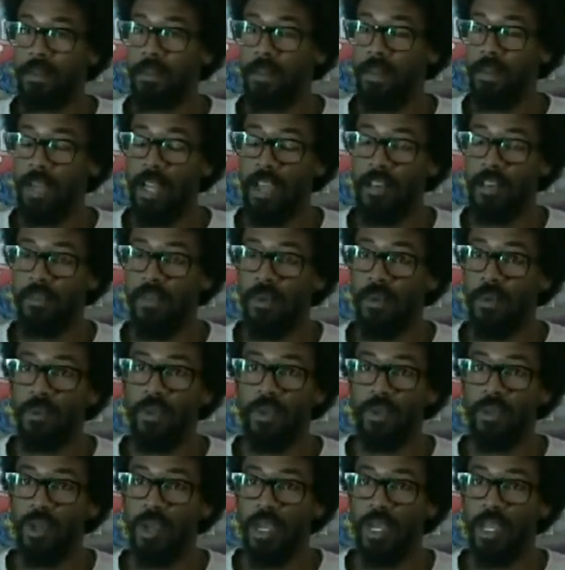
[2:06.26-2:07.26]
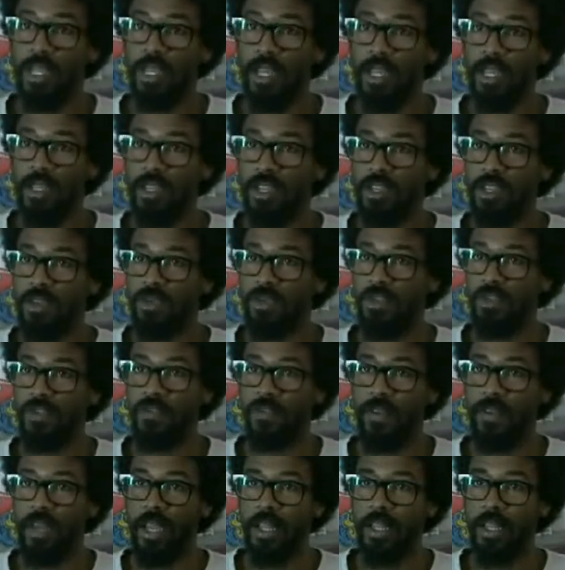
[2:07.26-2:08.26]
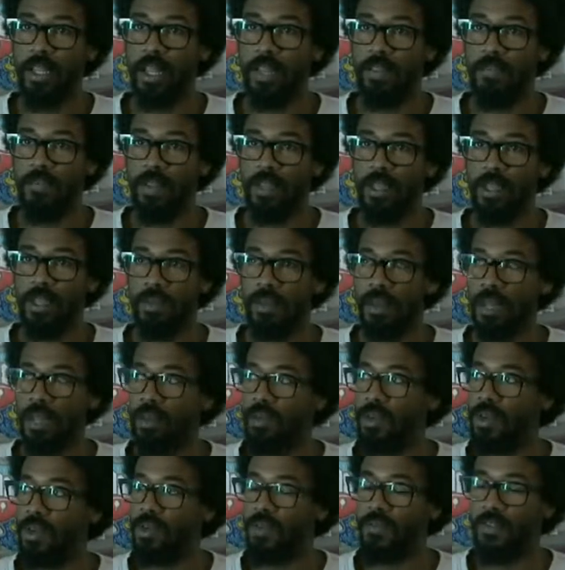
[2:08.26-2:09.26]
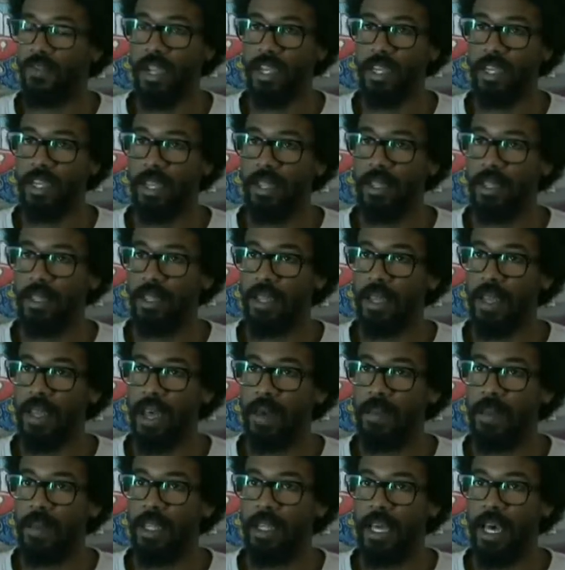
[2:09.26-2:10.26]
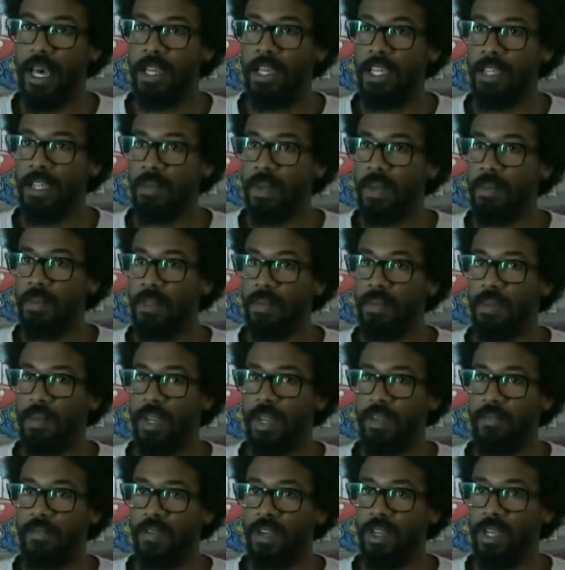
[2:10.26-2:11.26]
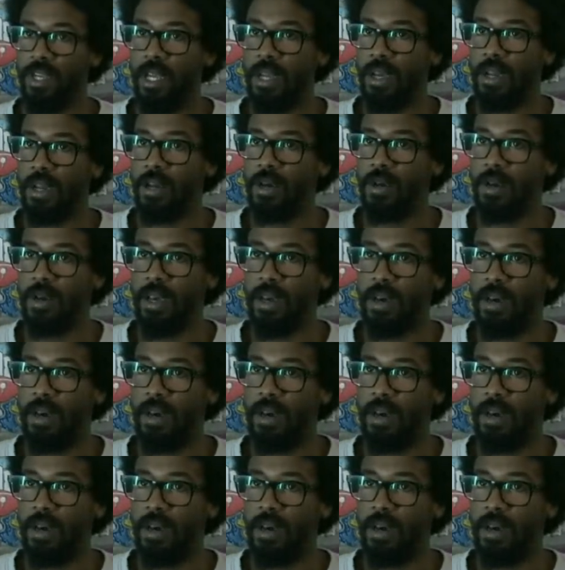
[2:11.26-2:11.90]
معناها فما بلوزيور ايشيل تنجم تشوف فيها الجرافيتي معناها ما تشوفهاش كان عباد خارجه تبلبز معناها في الشارع